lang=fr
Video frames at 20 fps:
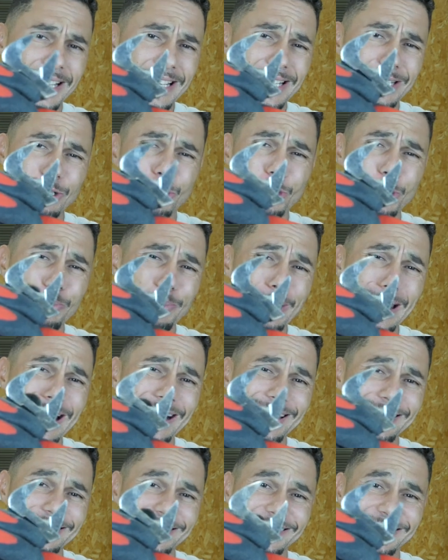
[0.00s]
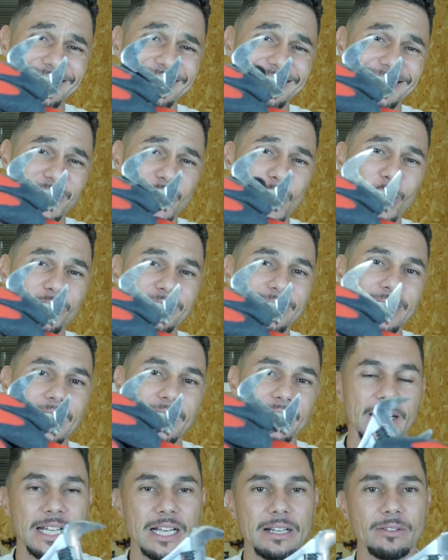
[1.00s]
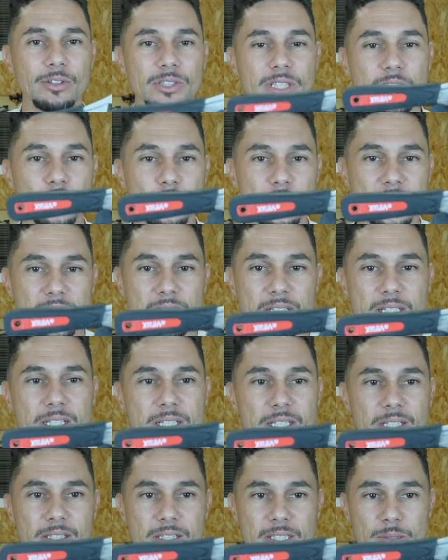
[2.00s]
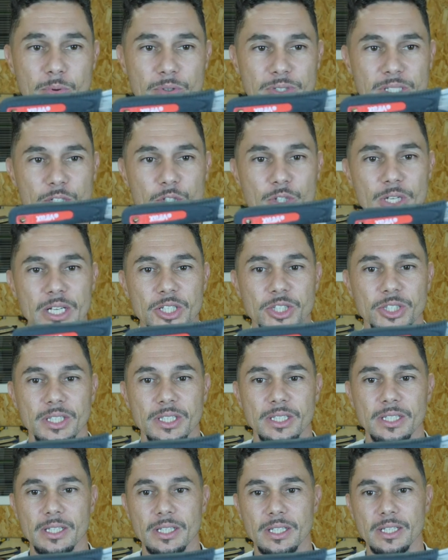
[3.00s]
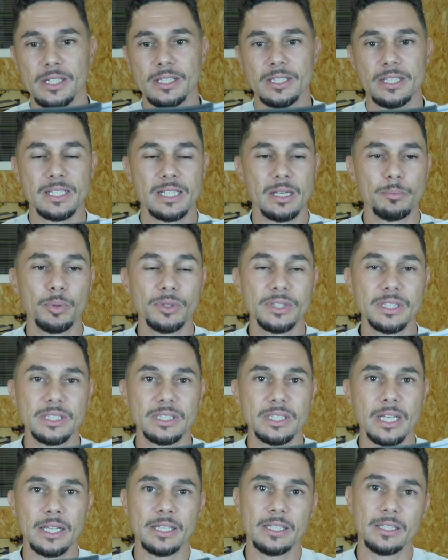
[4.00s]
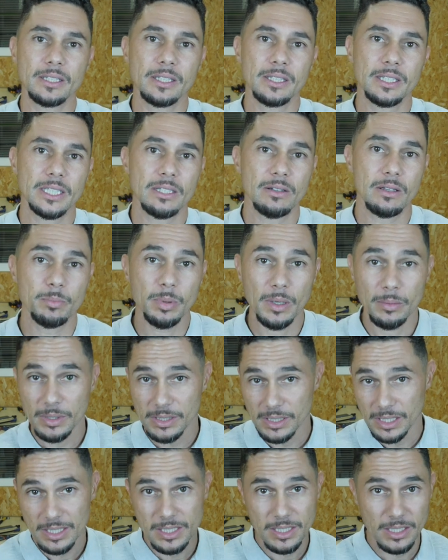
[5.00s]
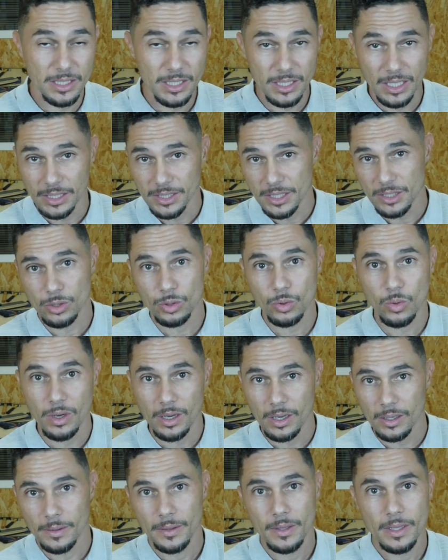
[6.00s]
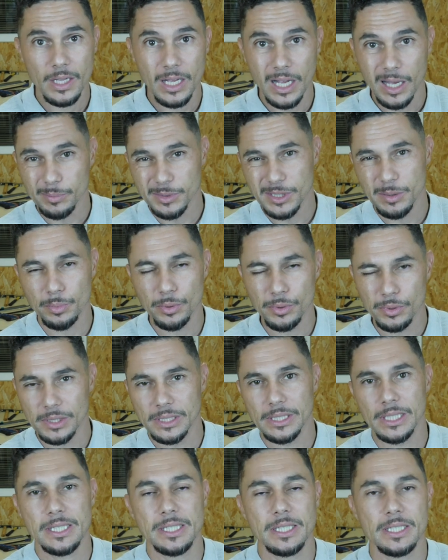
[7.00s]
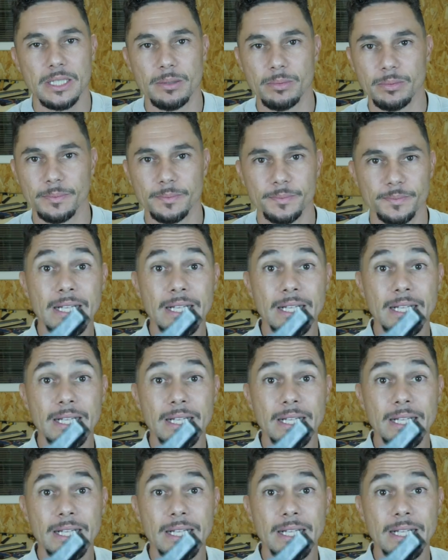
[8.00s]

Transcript: et super grande taille. Et l'avantage de celle-ci, c'est pour ça que je l'ai acheté, c'est sa petite taille qui va te permettre d'accéder à des endroits un petit peu inaccessible.